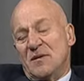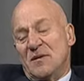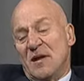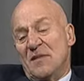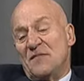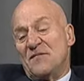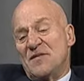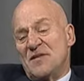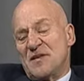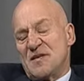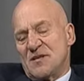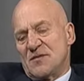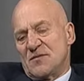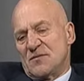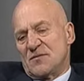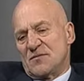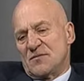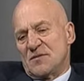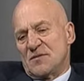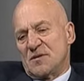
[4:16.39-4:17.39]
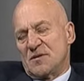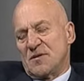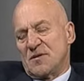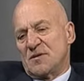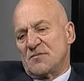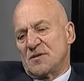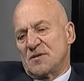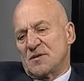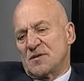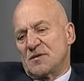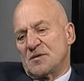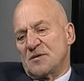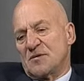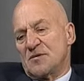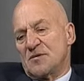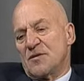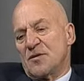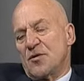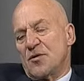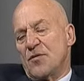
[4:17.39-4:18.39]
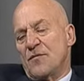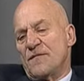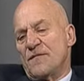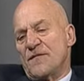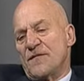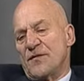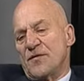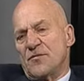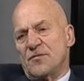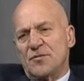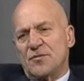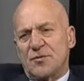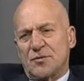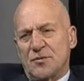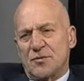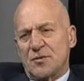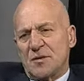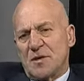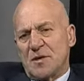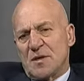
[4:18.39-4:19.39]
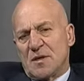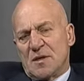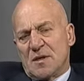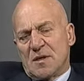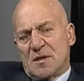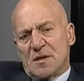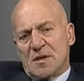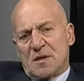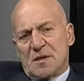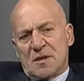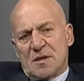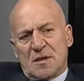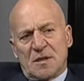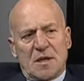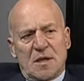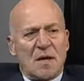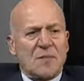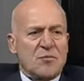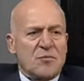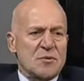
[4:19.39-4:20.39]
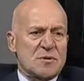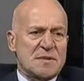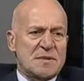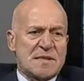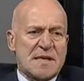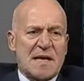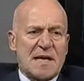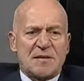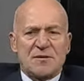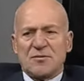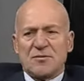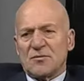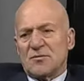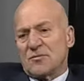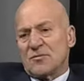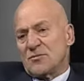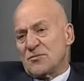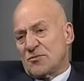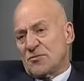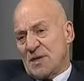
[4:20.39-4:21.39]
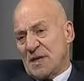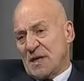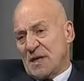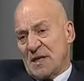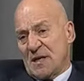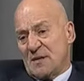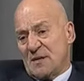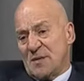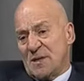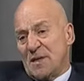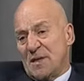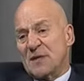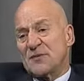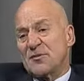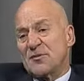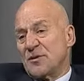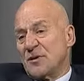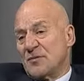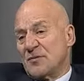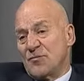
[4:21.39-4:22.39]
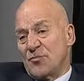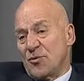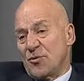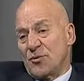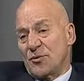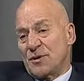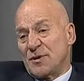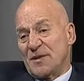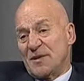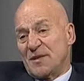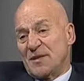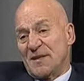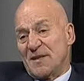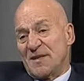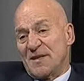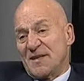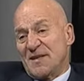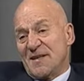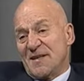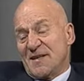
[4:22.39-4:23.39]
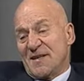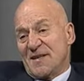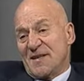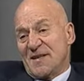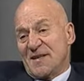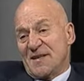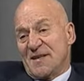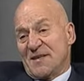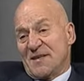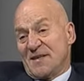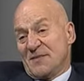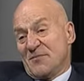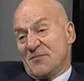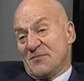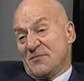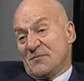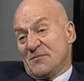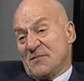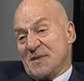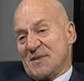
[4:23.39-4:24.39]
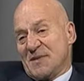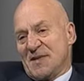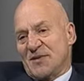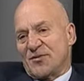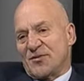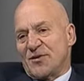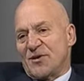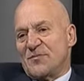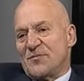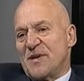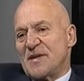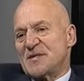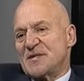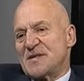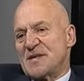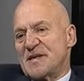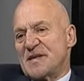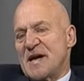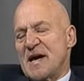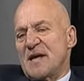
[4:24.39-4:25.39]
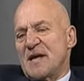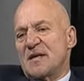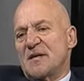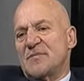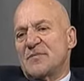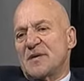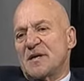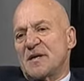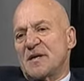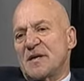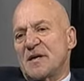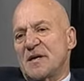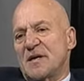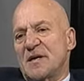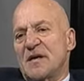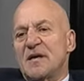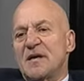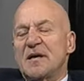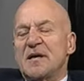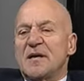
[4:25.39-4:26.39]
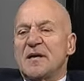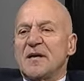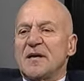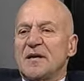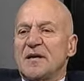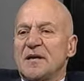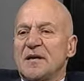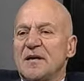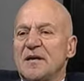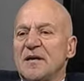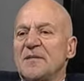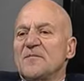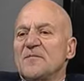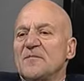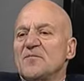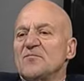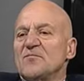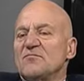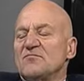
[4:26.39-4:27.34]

l'avvio di questo confronto eh, a Bolzano non è che abbia dato dei buoni, eh, dato dei bei segnali perché eh,